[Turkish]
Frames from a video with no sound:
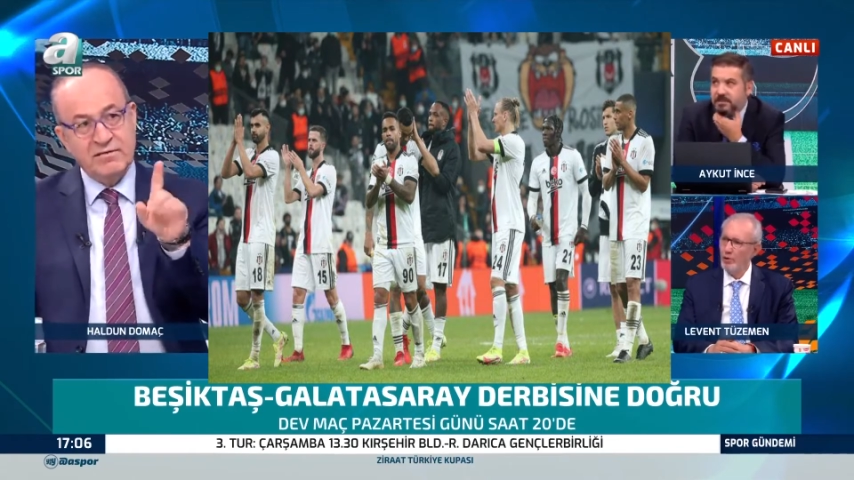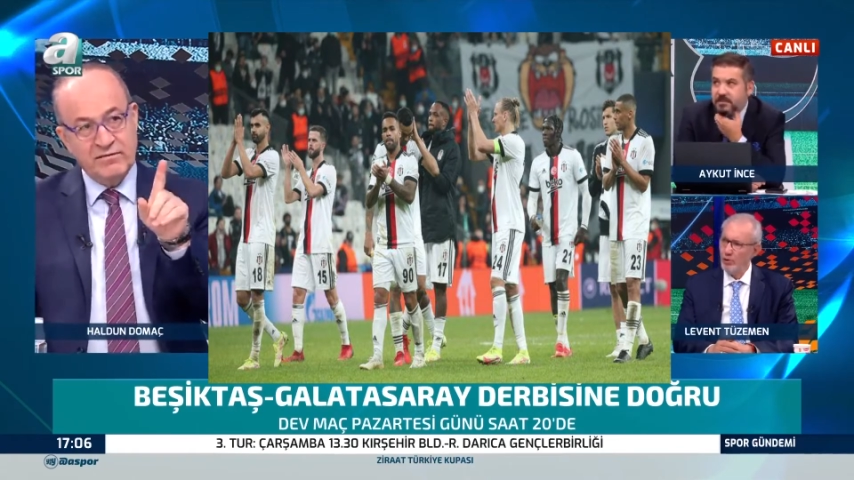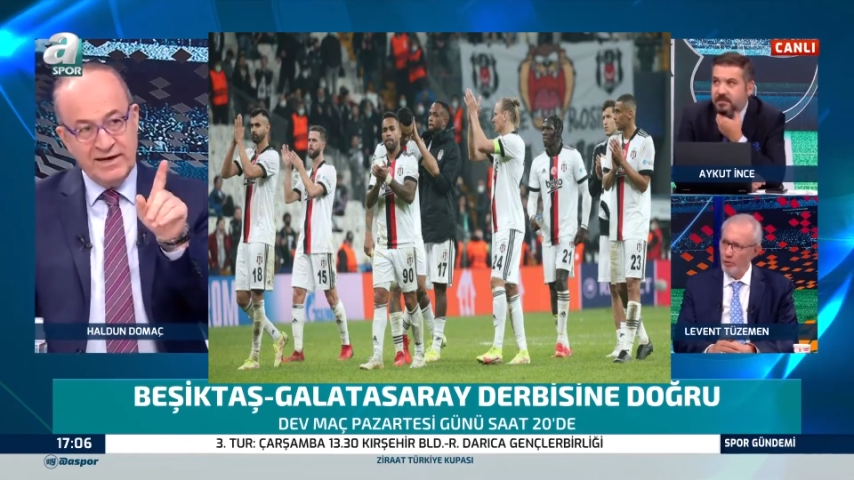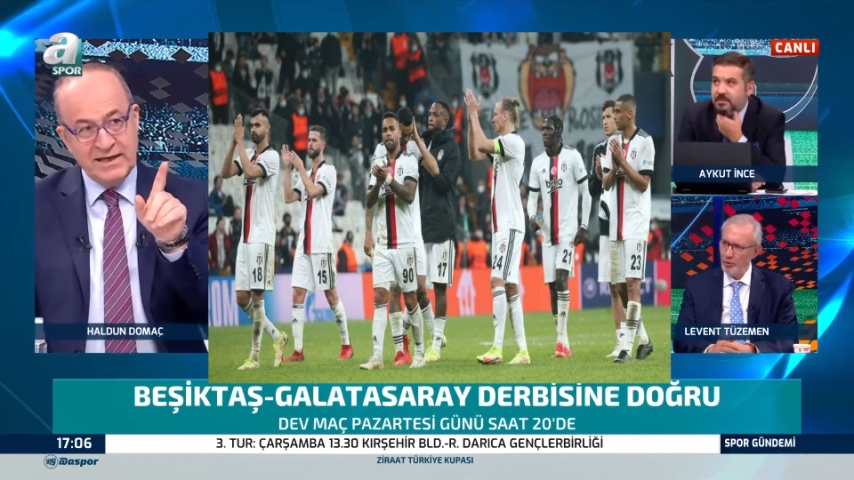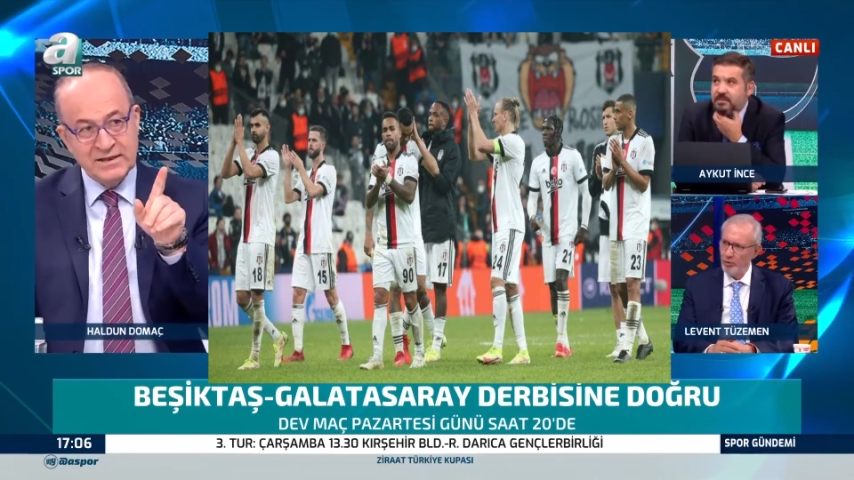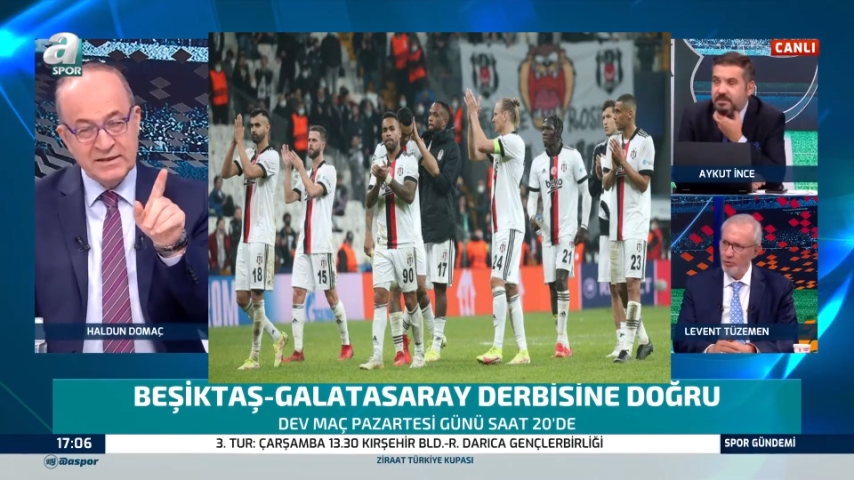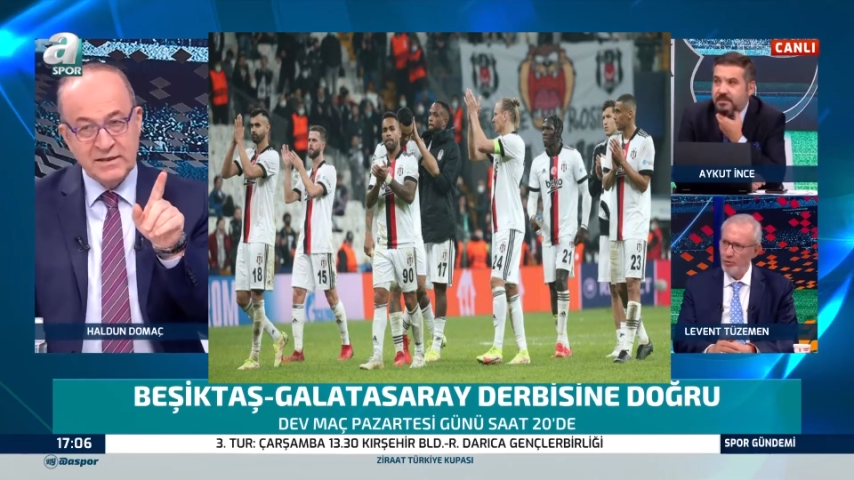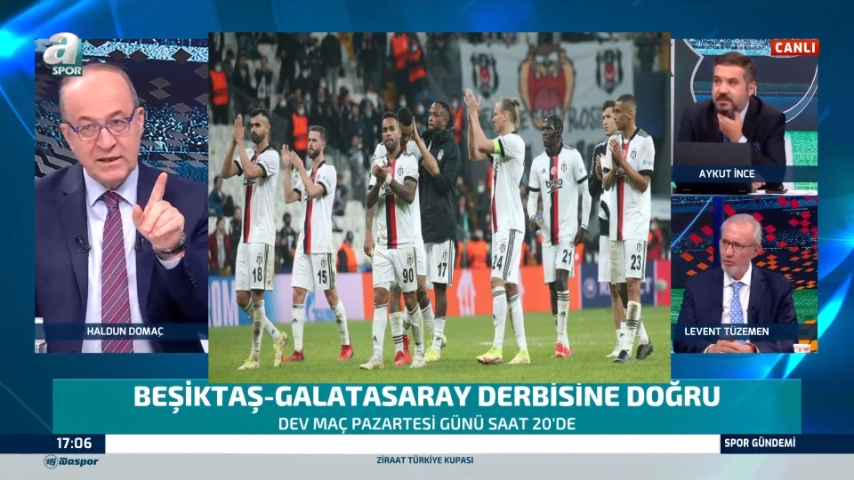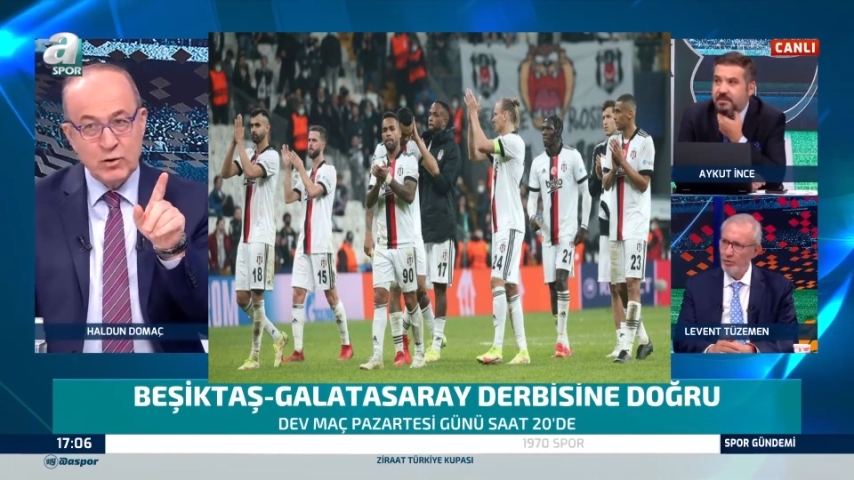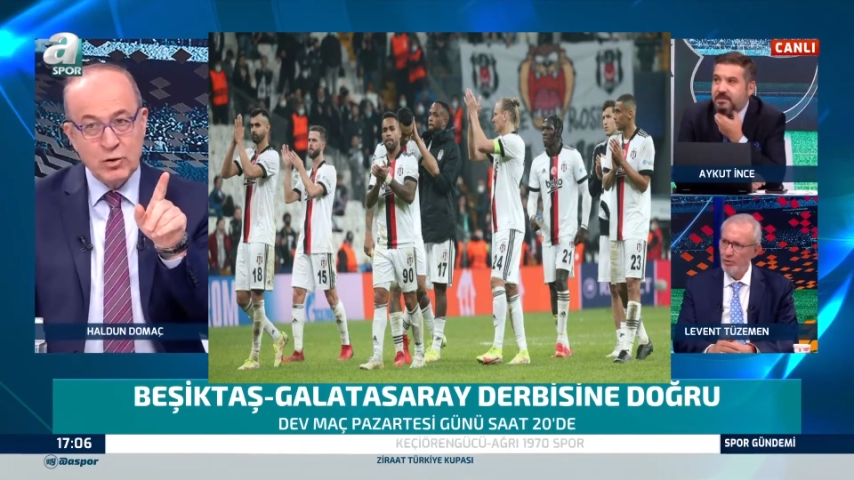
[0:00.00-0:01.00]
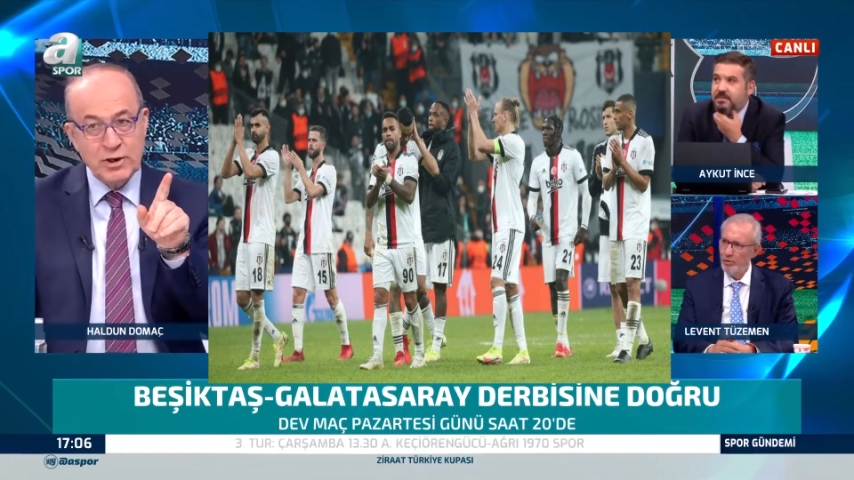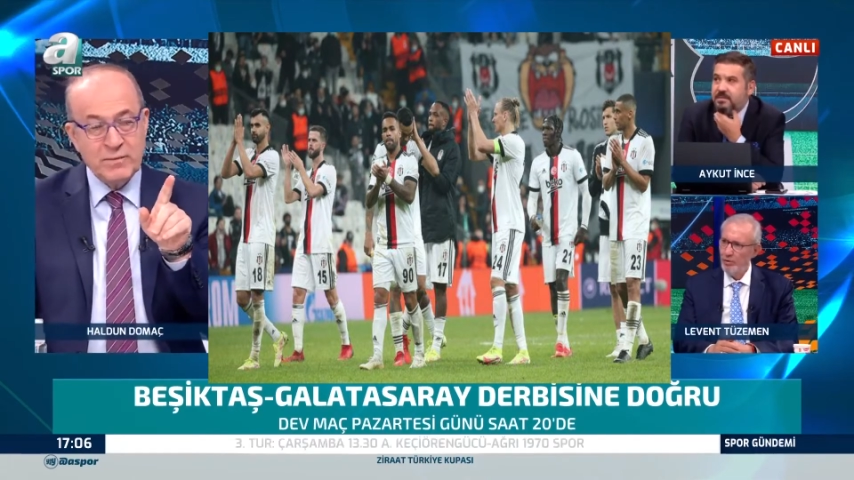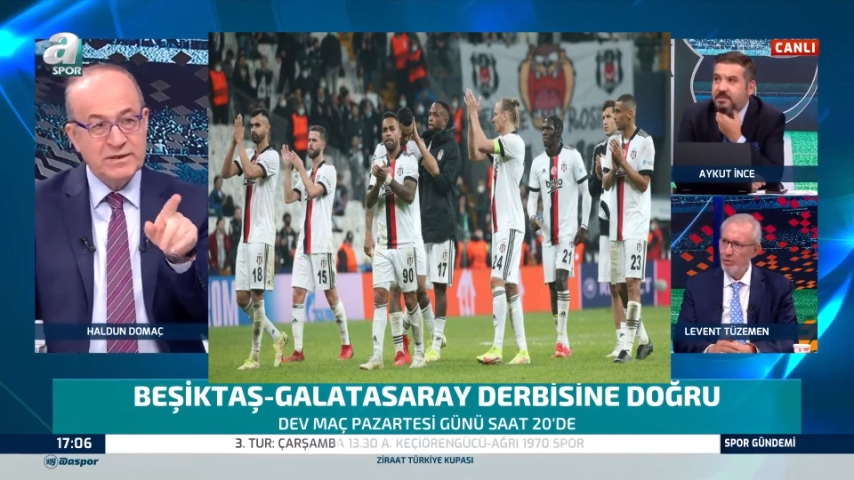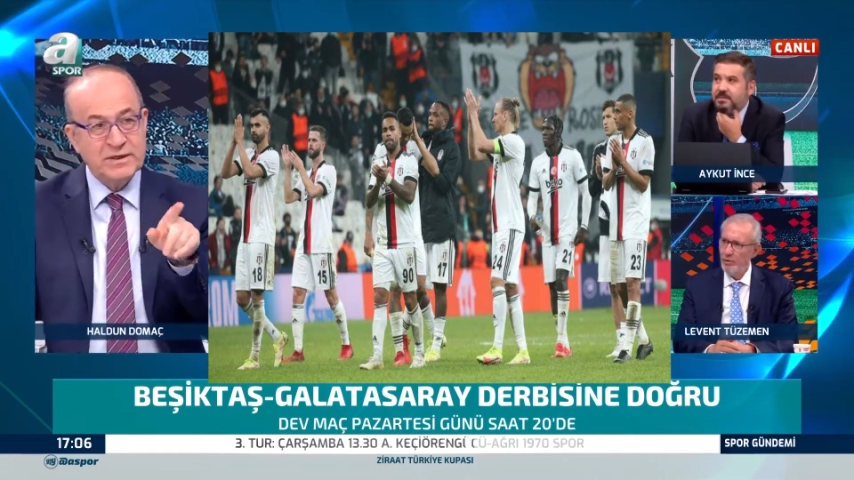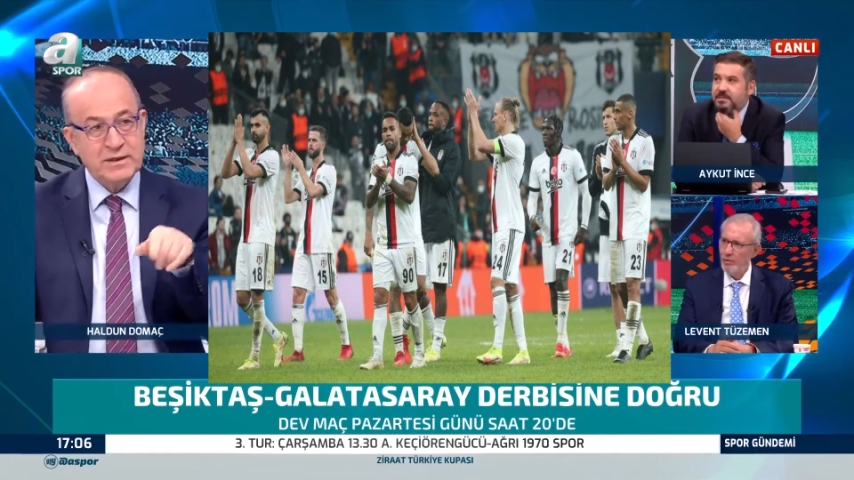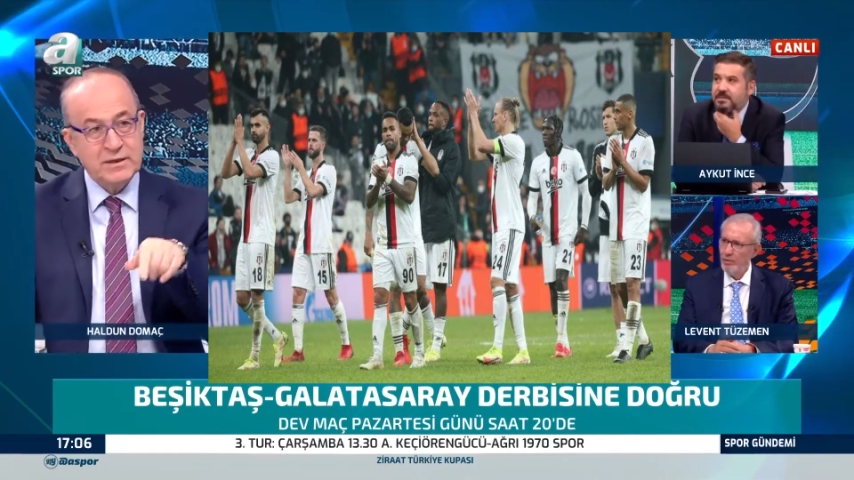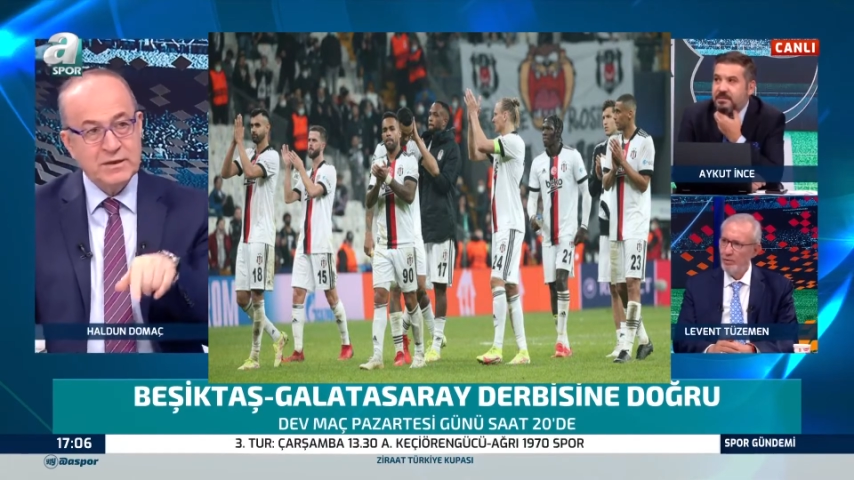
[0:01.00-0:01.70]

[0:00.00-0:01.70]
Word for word: Wellington iyi oynamadı.